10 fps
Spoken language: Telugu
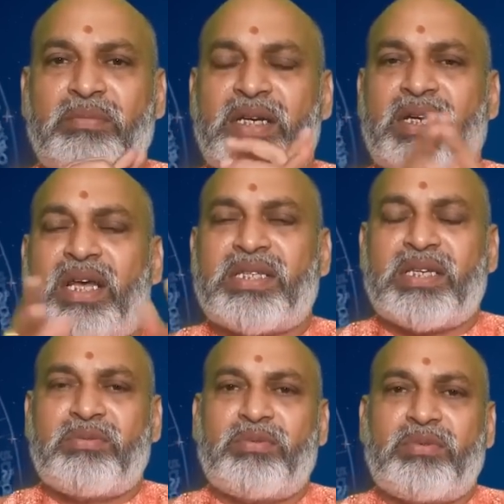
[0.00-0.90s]
మేము
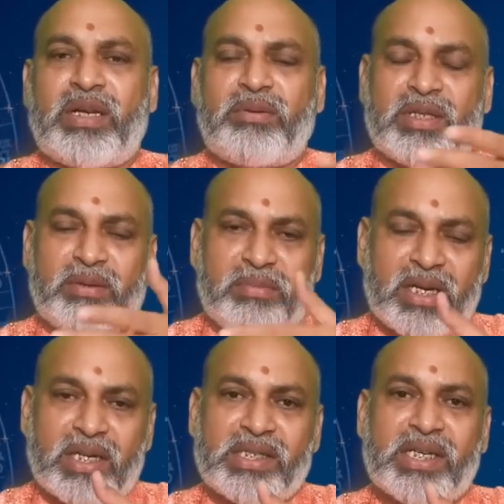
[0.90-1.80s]
రాసాము లేకపోతే నేను
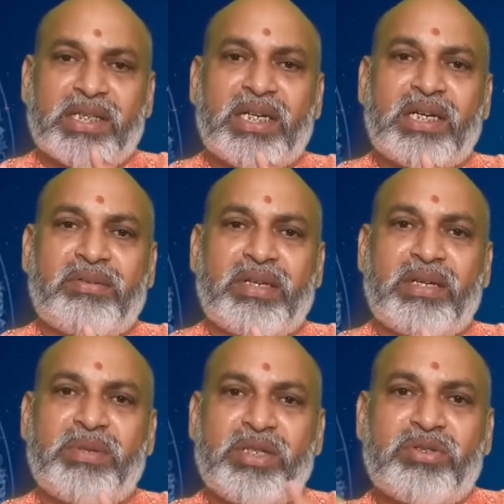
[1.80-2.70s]
పలానా క్షేత్రానికి
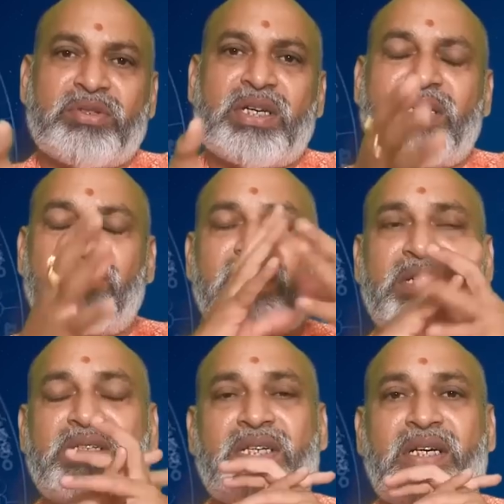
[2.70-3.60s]
వెళ్ళాను మీకు ఇస్తున్నాను గిఫ్ట్
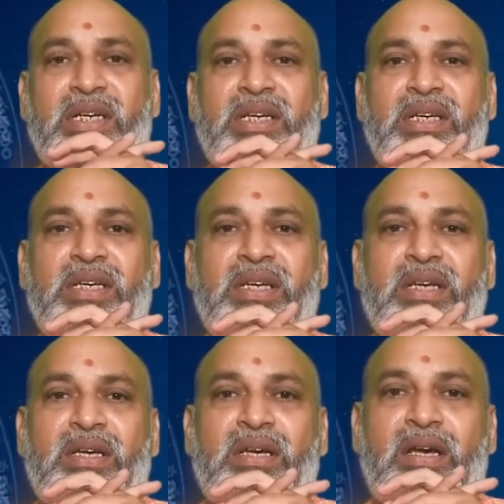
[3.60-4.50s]
అని ఇచ్చారండి
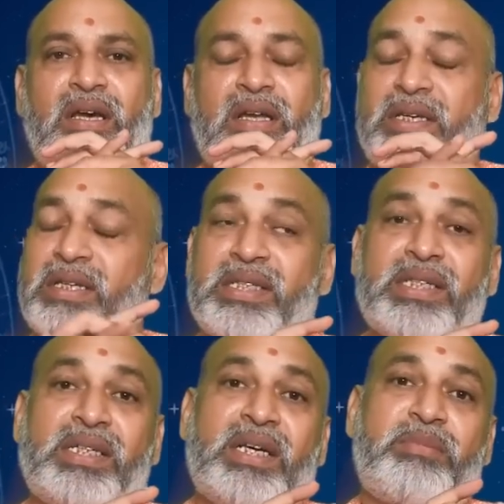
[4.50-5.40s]

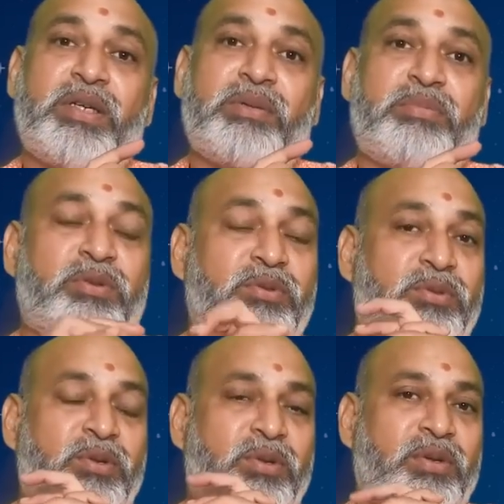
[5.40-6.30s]
నిజంగా మీరు ఇప్పుడు
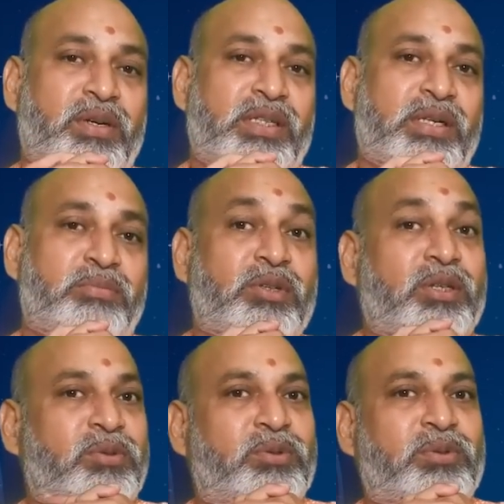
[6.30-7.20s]

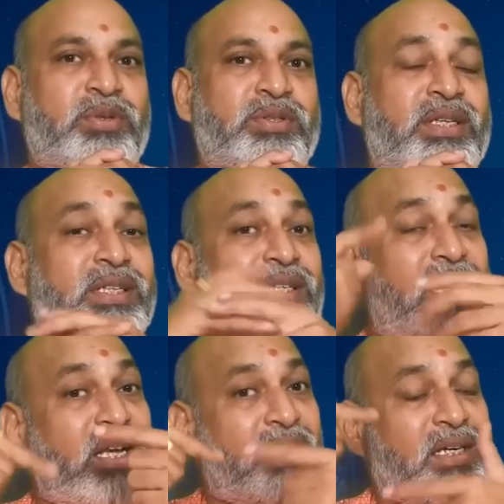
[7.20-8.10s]
చెప్తుంటే గుర్తుకొస్తుందని
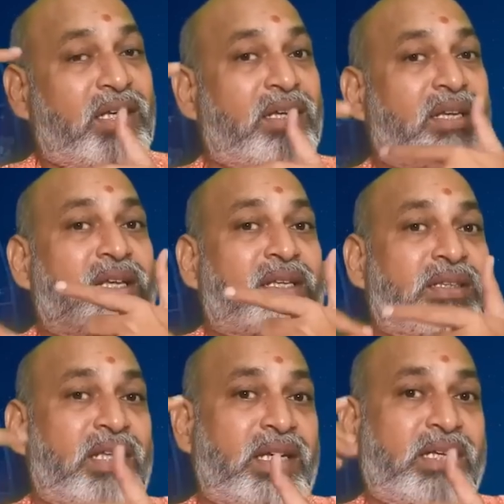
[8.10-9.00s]
అలాగా
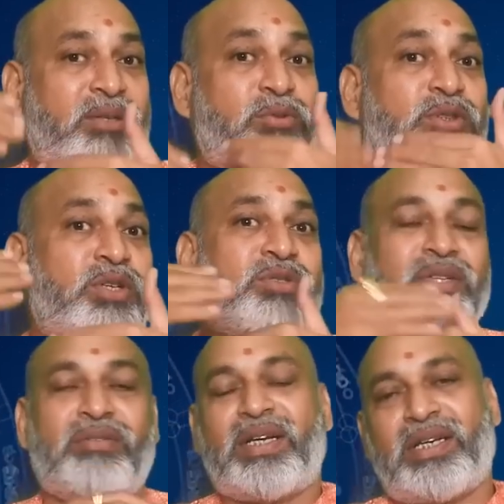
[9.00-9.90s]
దాన్ని గుర్తు
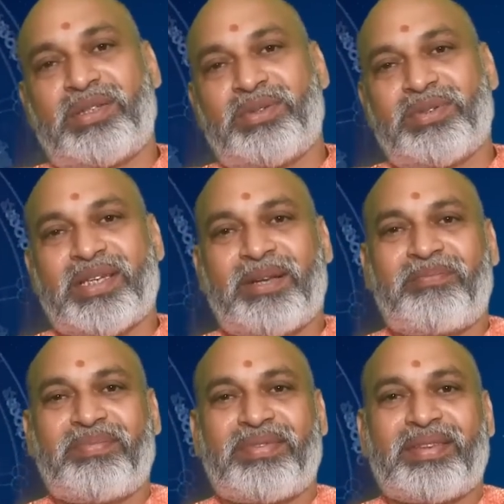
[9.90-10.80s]
చేసుకున్న వాళ్ళని నేను చూశాను
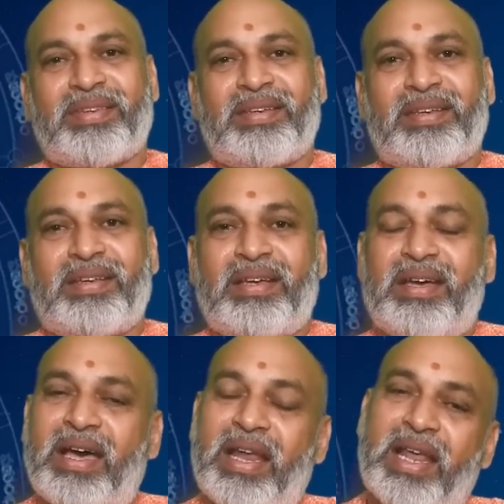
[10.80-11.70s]

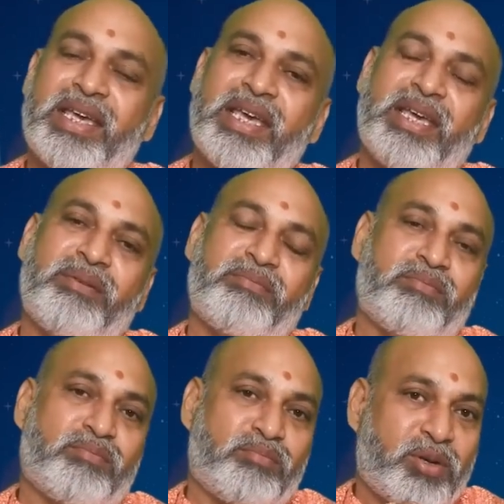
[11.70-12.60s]
అలాగే
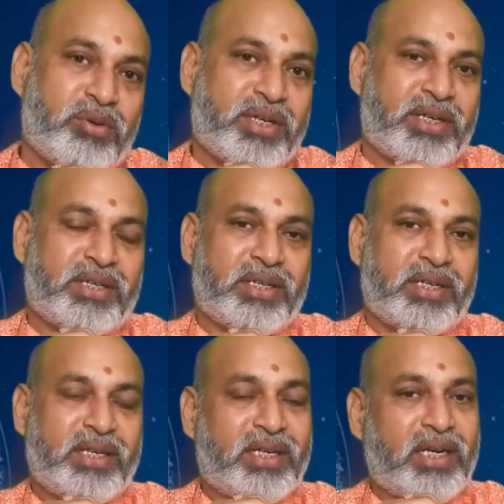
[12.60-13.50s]
మరొకటి
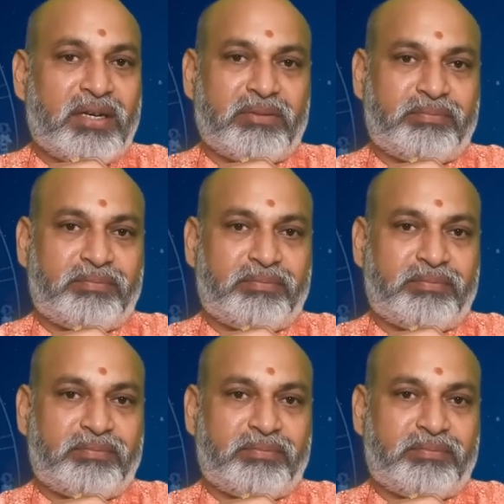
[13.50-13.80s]
ఏంటంటే ఇక్కడ